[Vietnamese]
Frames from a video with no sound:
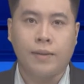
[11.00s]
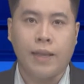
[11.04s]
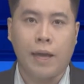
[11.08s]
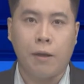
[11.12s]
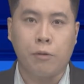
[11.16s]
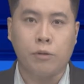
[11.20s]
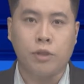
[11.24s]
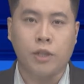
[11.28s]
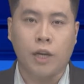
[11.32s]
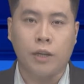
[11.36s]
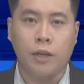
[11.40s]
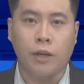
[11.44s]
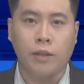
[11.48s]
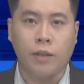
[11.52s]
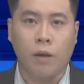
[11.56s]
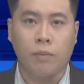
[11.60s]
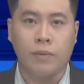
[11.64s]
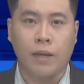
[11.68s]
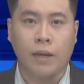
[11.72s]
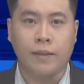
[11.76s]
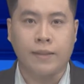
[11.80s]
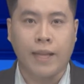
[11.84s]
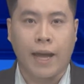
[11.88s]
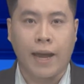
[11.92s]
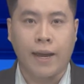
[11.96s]
Theo Sở Giao
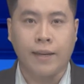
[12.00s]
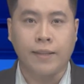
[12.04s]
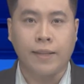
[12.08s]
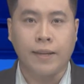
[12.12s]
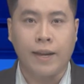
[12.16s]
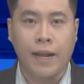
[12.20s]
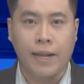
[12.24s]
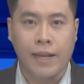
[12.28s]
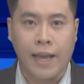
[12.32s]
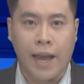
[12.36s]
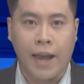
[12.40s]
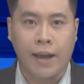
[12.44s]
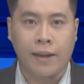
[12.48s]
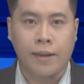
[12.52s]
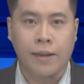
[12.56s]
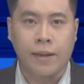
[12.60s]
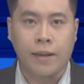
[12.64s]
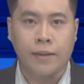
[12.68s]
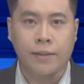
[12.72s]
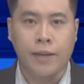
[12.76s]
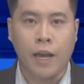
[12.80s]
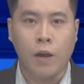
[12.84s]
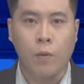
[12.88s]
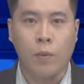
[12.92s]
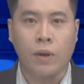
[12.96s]
thông Vận tải tỉnh An Giang,
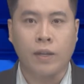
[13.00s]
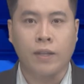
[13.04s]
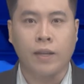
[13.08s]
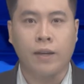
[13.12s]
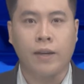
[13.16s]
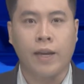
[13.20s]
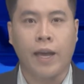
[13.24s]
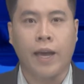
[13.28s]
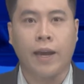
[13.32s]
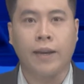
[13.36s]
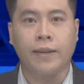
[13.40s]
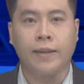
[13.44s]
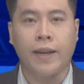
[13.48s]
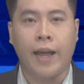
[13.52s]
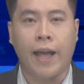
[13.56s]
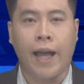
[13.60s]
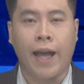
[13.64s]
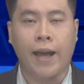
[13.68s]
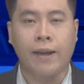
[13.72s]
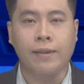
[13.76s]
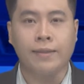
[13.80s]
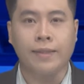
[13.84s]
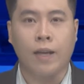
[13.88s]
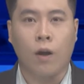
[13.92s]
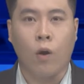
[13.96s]
kế hoạch thực hiện đề
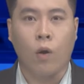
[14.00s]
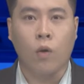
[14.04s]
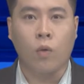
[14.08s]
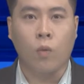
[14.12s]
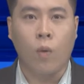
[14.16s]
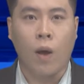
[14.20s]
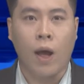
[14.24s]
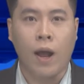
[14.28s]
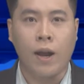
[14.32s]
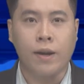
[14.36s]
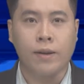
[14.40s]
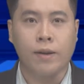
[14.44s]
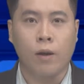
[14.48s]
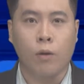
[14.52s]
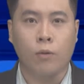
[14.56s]
án xã hội hóa